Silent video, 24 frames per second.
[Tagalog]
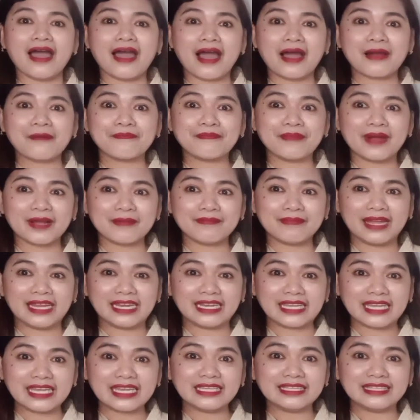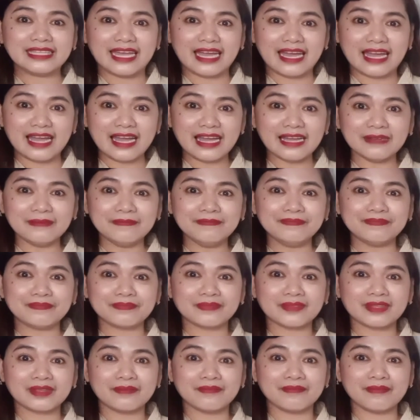Ang pagbalik ng
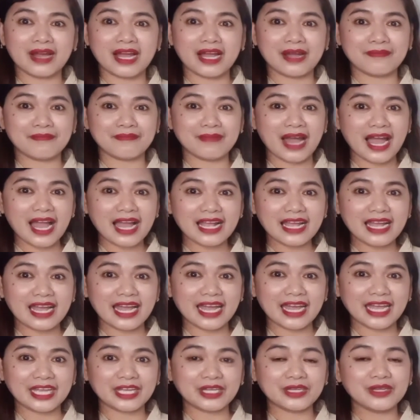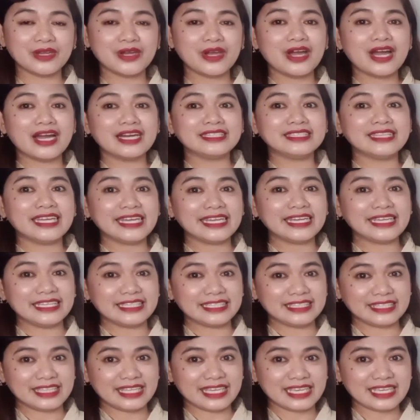mga bagay na
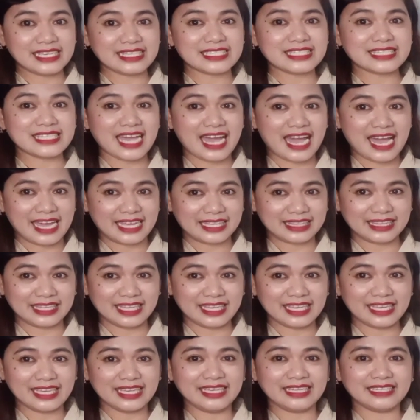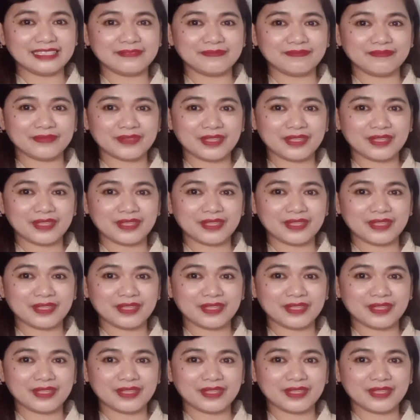hindi sa atin.